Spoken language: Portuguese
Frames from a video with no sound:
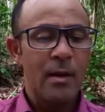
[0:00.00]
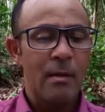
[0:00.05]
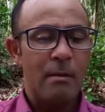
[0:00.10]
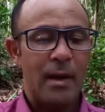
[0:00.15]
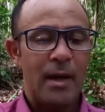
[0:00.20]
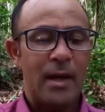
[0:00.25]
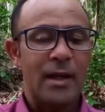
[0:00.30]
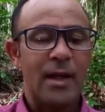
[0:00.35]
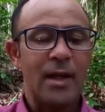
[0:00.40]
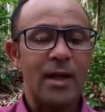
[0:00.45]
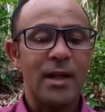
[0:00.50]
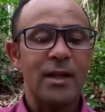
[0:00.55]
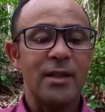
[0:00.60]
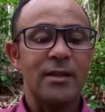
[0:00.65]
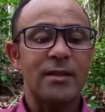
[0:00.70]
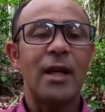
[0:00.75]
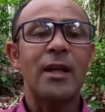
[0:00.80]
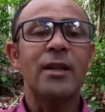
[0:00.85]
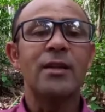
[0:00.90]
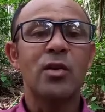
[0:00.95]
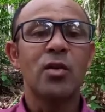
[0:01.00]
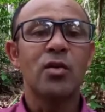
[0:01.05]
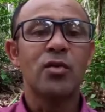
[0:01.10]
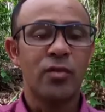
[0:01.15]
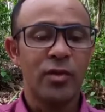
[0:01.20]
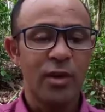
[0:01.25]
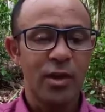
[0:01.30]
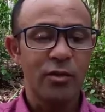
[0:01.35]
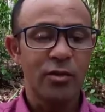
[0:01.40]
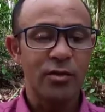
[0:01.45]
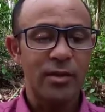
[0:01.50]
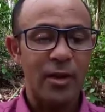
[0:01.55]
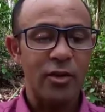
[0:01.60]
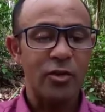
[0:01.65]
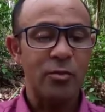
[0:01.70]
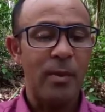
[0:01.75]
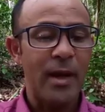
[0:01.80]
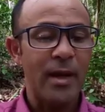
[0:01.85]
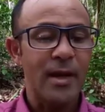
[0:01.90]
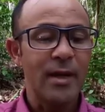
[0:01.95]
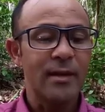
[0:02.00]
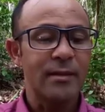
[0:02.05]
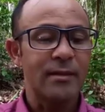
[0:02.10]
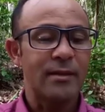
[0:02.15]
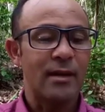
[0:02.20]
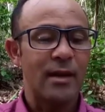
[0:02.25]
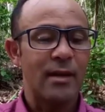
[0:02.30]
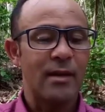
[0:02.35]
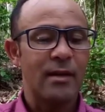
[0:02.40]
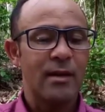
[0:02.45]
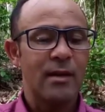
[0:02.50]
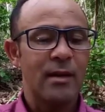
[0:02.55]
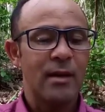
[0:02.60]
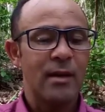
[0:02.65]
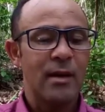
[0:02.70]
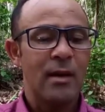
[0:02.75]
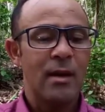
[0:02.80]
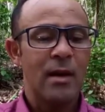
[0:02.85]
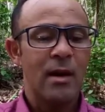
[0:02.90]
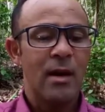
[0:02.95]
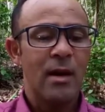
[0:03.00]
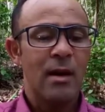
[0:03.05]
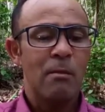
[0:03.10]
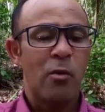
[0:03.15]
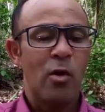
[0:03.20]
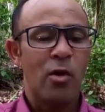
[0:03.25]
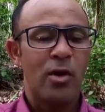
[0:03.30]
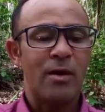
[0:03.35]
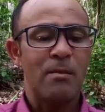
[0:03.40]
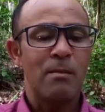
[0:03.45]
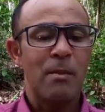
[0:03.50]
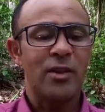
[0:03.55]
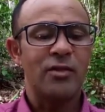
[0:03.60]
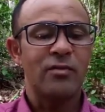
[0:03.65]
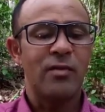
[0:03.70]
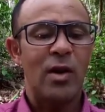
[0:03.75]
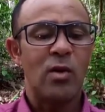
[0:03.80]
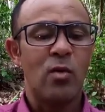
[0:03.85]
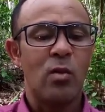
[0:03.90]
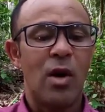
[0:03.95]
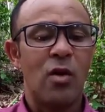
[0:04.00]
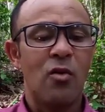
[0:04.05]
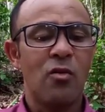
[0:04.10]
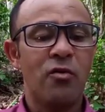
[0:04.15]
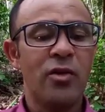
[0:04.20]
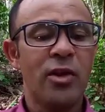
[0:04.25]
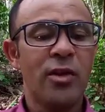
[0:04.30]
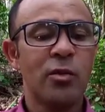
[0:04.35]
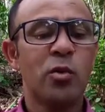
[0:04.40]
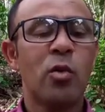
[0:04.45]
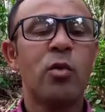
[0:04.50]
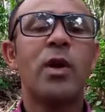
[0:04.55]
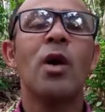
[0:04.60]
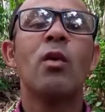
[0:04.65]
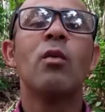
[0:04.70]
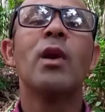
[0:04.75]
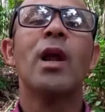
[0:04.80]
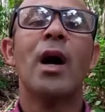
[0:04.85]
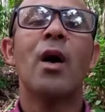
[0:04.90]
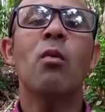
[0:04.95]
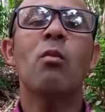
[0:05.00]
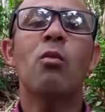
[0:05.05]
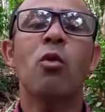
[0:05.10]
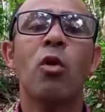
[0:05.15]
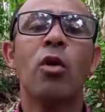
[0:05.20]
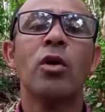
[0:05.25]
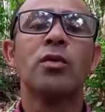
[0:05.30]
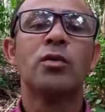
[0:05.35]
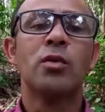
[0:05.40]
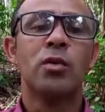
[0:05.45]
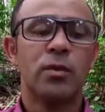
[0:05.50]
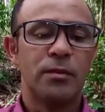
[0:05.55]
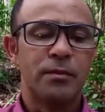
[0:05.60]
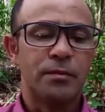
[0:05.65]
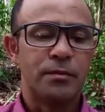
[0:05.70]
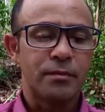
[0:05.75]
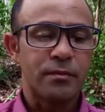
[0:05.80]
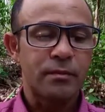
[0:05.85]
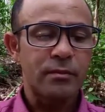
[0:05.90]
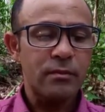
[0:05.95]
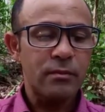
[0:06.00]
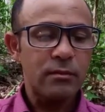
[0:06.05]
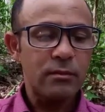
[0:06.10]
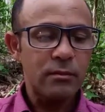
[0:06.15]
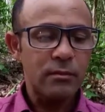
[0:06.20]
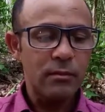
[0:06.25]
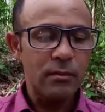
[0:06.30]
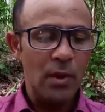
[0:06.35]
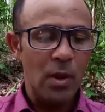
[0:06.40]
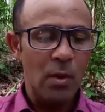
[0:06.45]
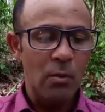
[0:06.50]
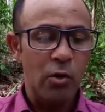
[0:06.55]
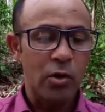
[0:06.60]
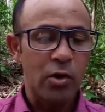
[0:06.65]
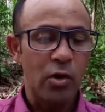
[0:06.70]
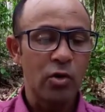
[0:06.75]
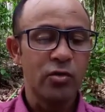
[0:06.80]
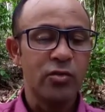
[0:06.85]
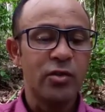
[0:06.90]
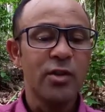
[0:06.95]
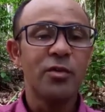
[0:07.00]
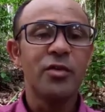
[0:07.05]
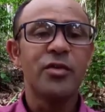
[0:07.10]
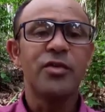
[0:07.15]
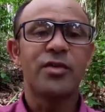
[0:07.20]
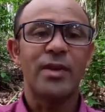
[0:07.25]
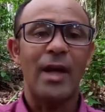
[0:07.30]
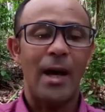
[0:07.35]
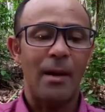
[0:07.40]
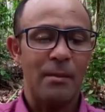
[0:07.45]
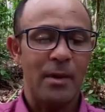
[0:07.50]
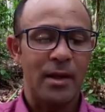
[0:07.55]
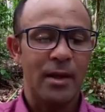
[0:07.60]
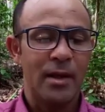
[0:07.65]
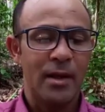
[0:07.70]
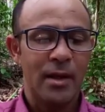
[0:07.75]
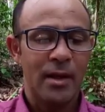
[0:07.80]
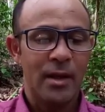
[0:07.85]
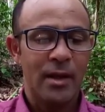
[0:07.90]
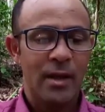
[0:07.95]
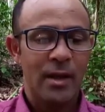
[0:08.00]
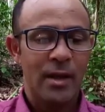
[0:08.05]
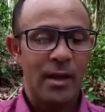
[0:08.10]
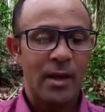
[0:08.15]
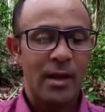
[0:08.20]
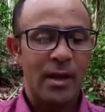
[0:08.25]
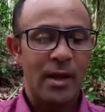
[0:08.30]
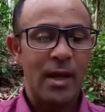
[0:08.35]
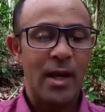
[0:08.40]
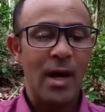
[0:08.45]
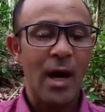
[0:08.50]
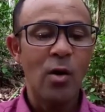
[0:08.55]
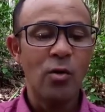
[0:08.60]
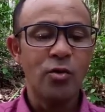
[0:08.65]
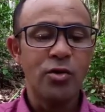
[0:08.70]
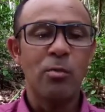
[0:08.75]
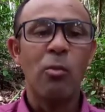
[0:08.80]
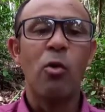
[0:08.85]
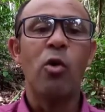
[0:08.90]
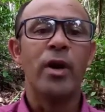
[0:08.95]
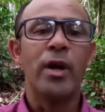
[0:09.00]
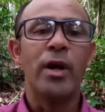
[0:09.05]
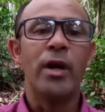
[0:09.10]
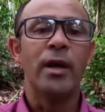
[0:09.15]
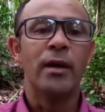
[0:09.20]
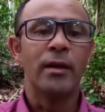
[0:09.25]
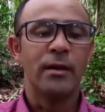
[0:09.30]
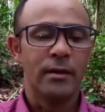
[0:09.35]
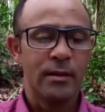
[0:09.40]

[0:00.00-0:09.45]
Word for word: Para aquele que está entre os vivos há esperança, porque mais vale um cão vivo do que um leão morto. Porque os vivos sabem que hão de morrer,